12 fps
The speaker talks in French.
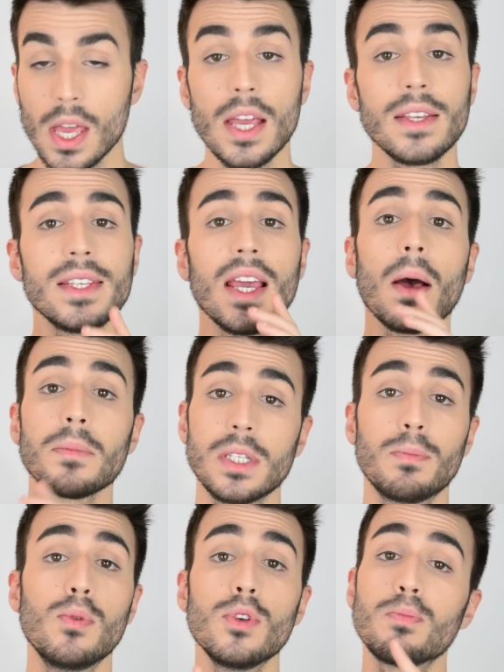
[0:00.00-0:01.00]
Et c'est un
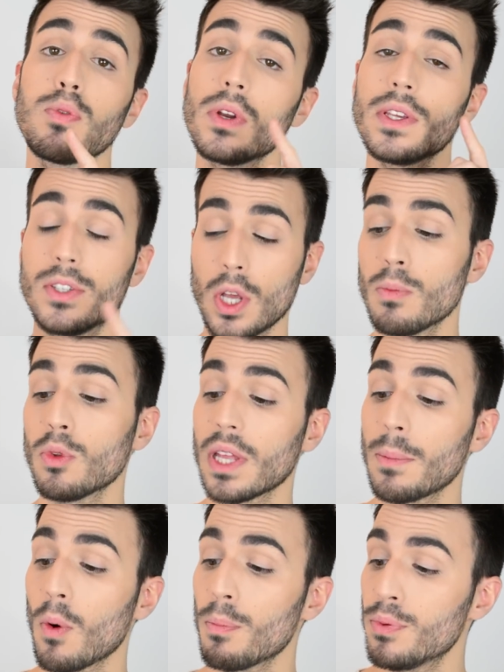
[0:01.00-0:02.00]
petit plus pour les hommes
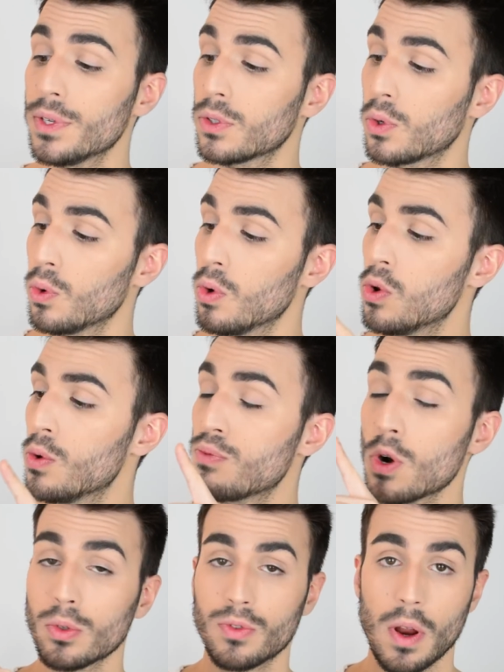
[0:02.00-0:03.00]
notamment puisque le
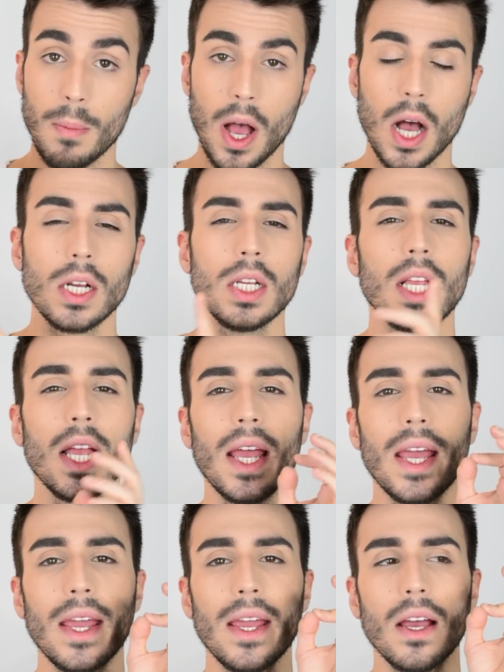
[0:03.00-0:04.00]
brow drama
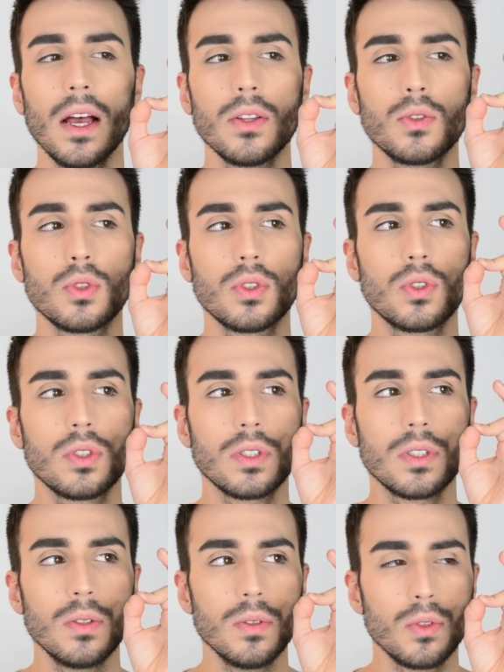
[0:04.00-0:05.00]
est
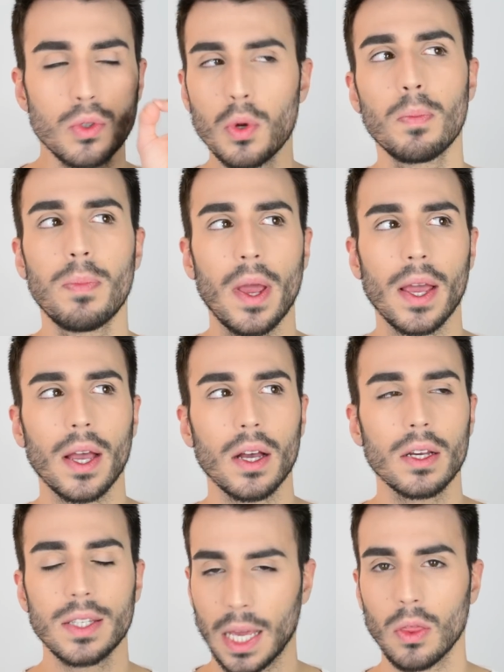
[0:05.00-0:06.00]
super
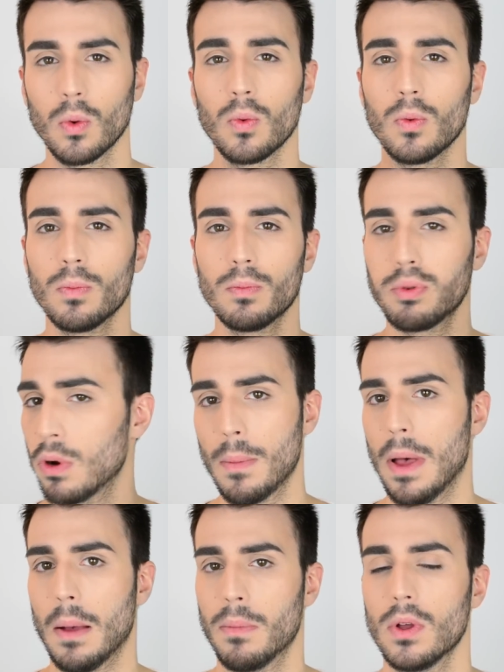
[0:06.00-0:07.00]
canon pour
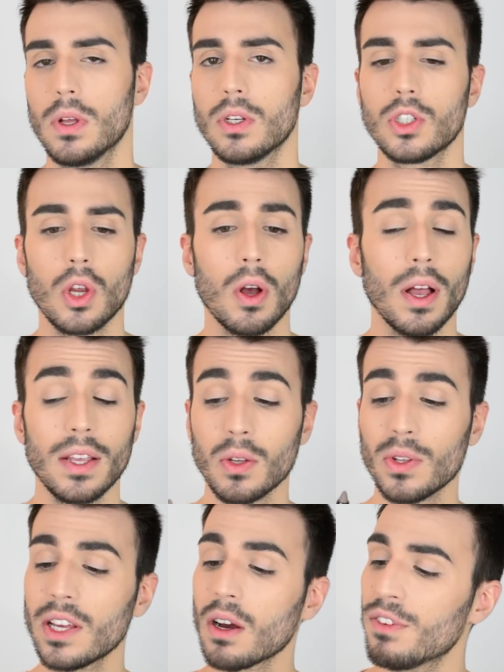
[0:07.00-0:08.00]
la barre. Genre,
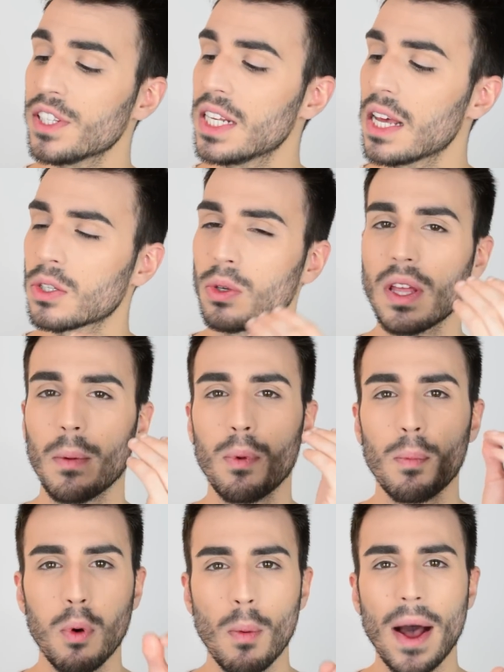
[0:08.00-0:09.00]
étant donné qu'en fait il a ce côté un
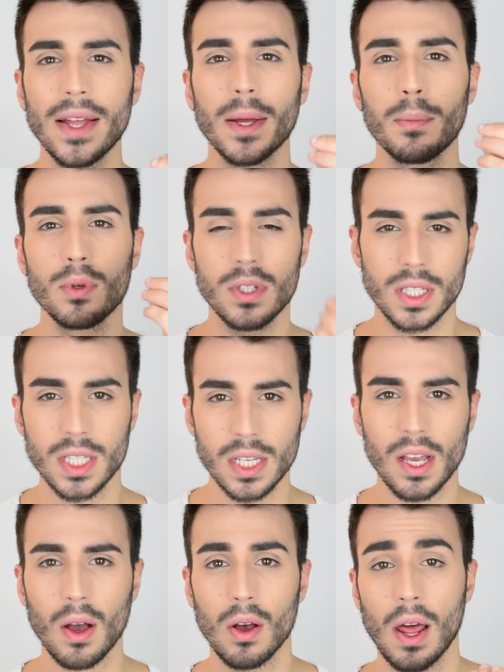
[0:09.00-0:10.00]
peu pommade, un peu
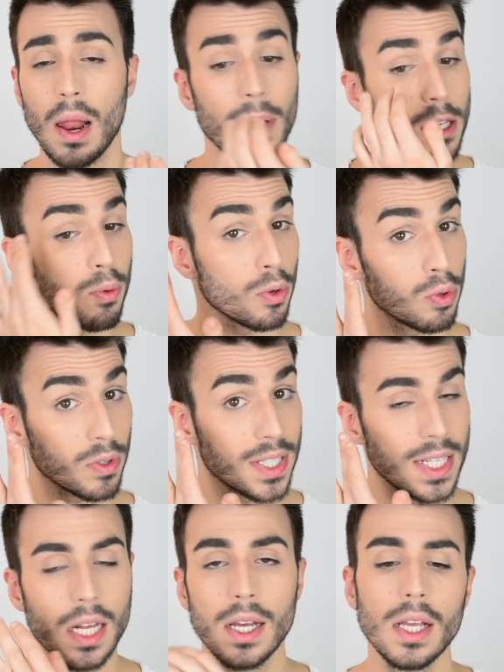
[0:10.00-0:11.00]
cire euh, à la base pour le
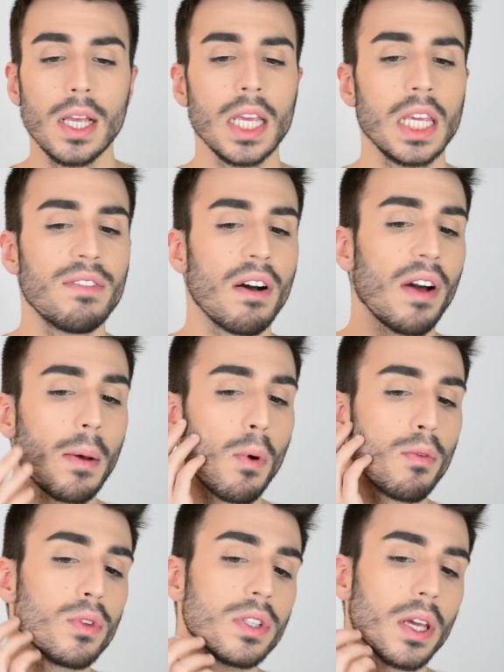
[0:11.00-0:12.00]
sourcil, il va
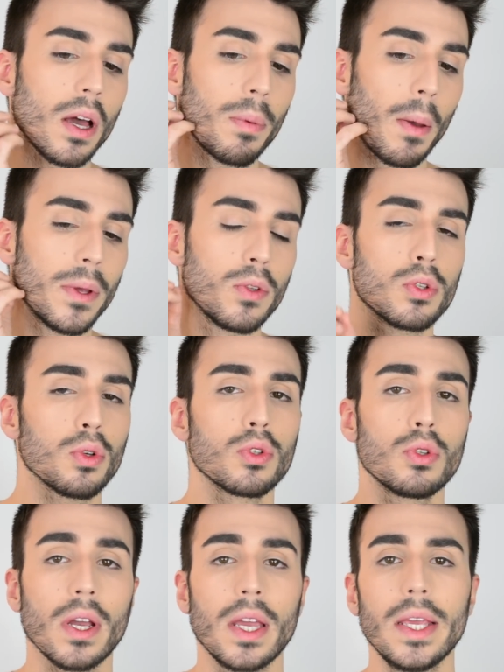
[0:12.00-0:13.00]
vraiment venir permettre de
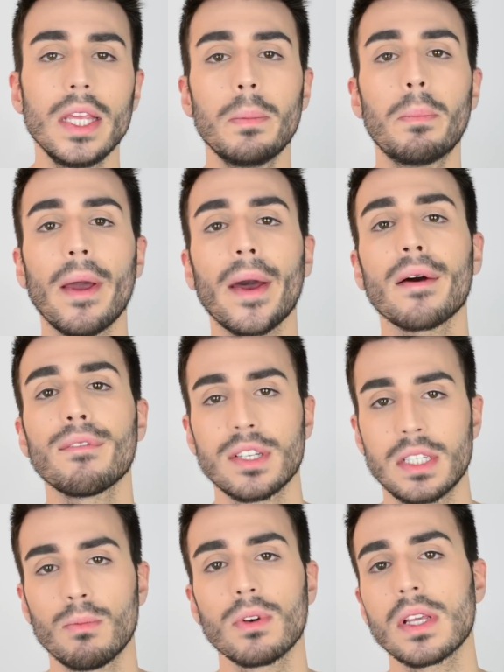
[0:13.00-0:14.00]
structurer hyper
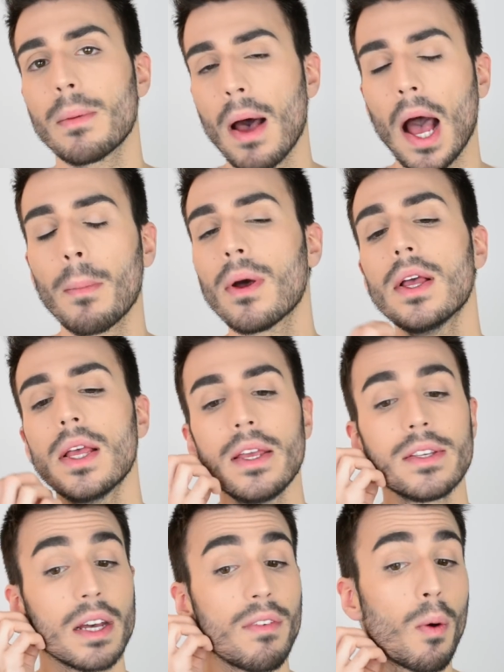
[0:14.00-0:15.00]
facilement sa barbe.
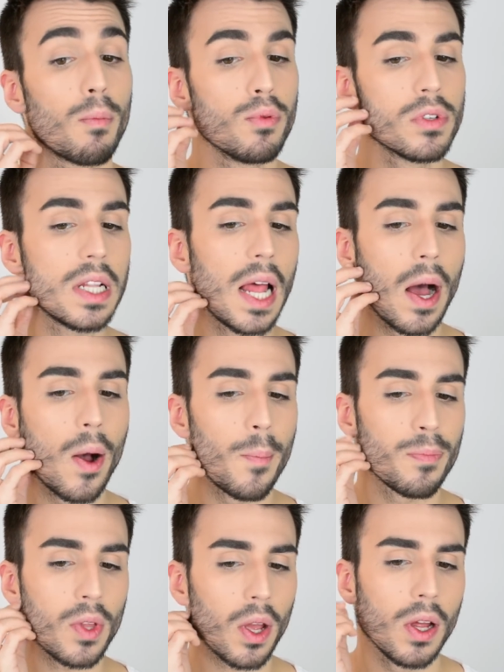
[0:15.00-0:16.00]
Et ça va en plus la...
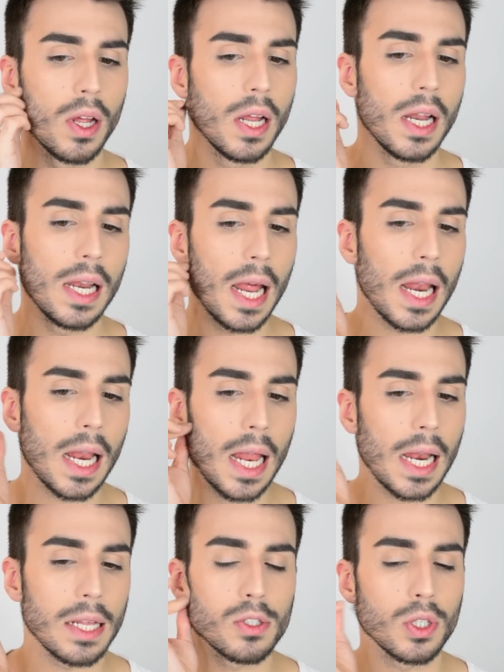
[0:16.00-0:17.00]
Euh, la... la...
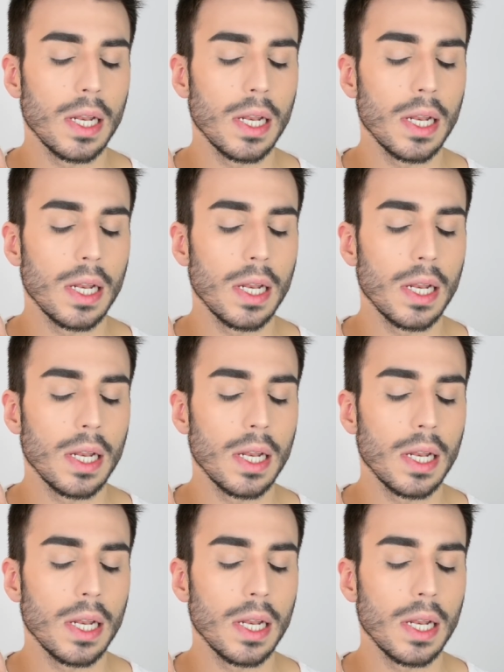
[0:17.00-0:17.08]
la... la...